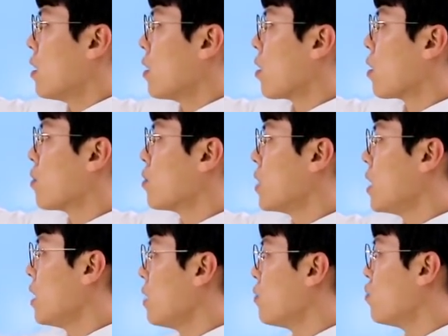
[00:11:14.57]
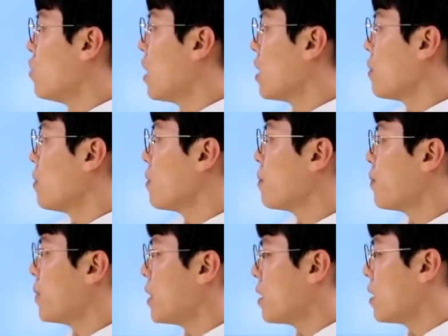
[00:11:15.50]
여러분이 무한
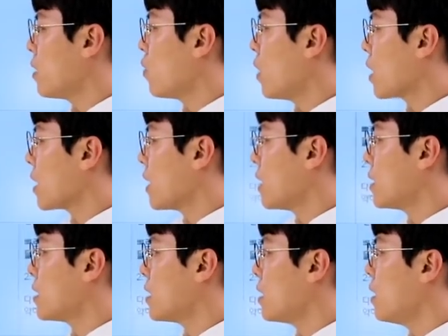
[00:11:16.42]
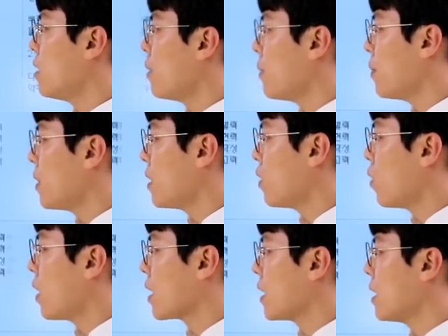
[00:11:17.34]
PT로 하게 될지 일반
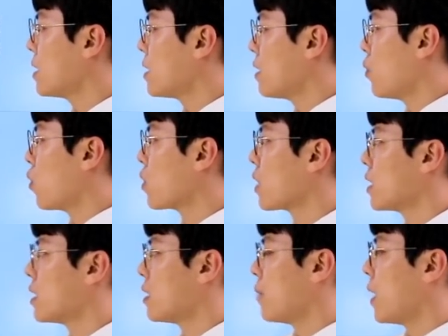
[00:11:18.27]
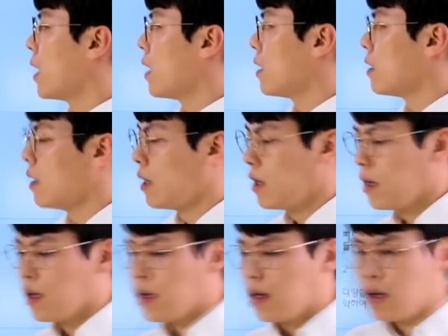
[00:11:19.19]
PT로 하게 될지는 모르겠지만
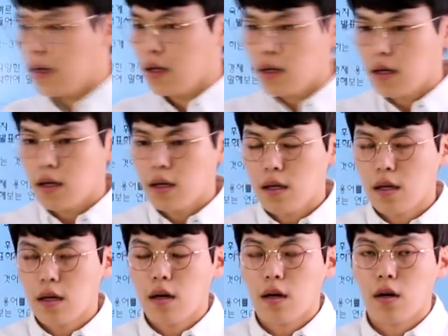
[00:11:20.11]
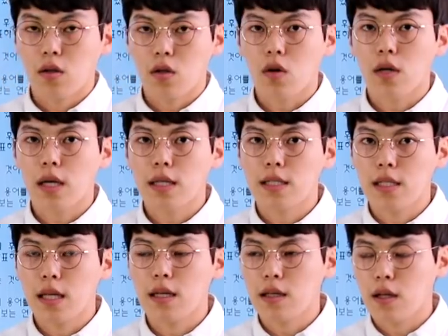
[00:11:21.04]
어떻게
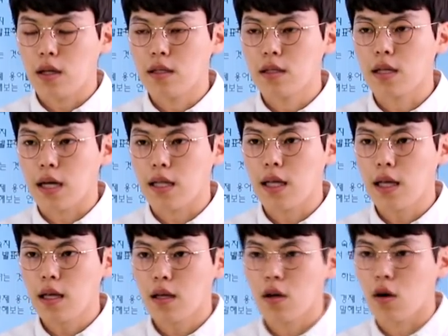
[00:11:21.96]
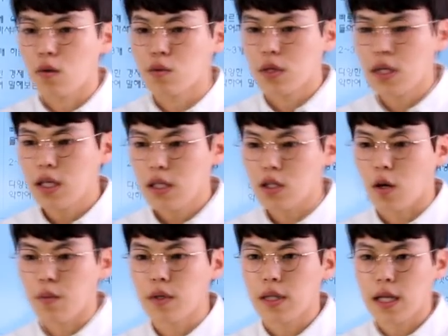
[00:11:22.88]
진행이 되든 간에 여러분이
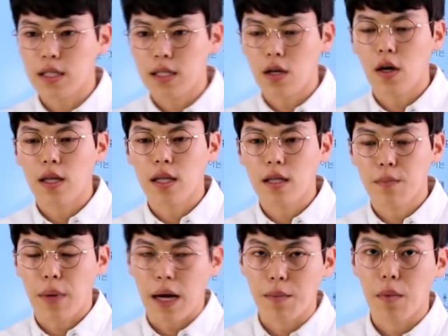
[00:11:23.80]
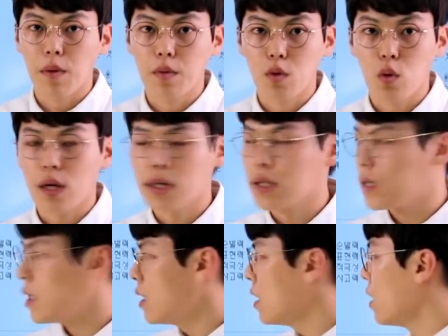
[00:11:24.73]
접근하셔야 되는 방법은
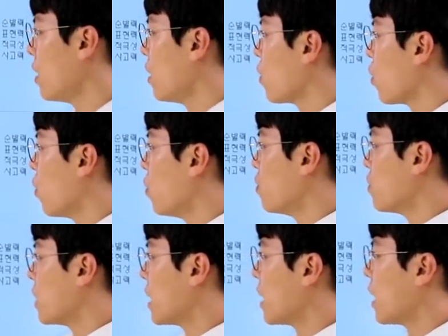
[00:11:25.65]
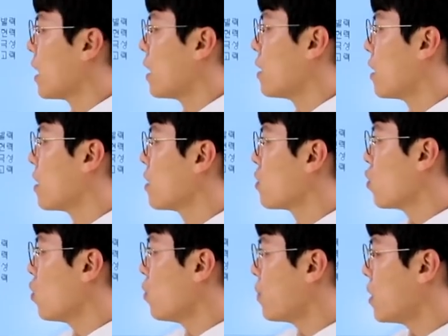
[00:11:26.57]
똑같으니 그 부분에 대한 안내를
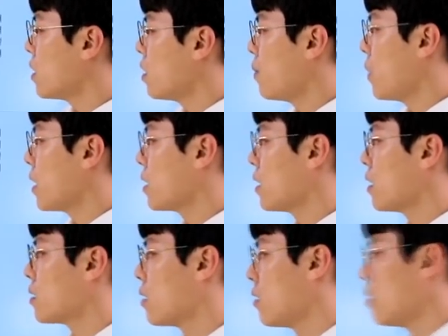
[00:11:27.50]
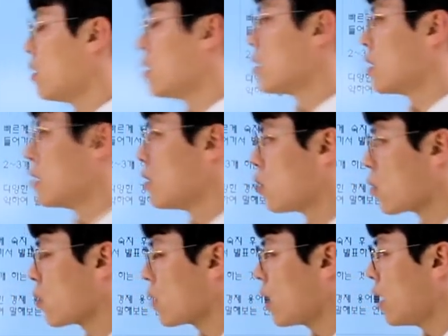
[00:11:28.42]
또 PT 파트에서
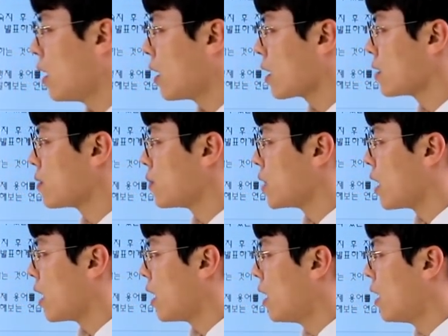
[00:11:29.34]
드리도록 하겠습니다.